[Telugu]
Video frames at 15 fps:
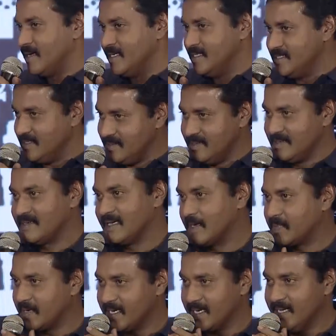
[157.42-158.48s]
ఇది
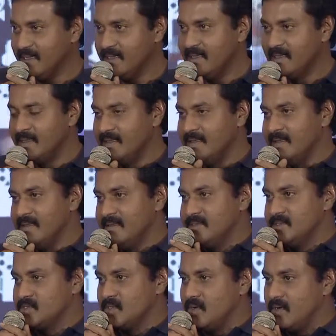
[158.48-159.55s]
కనపడ్డాయి
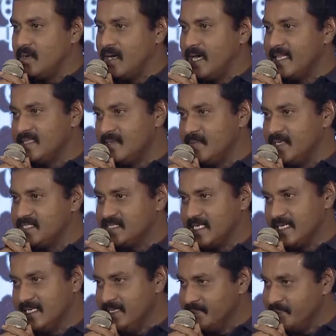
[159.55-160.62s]
సో ఆల్ ద బెస్ట్
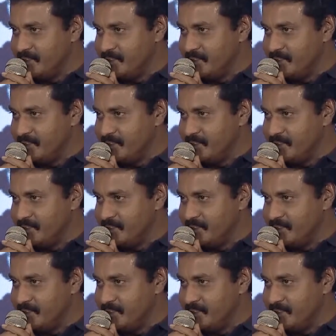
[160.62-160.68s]
అండి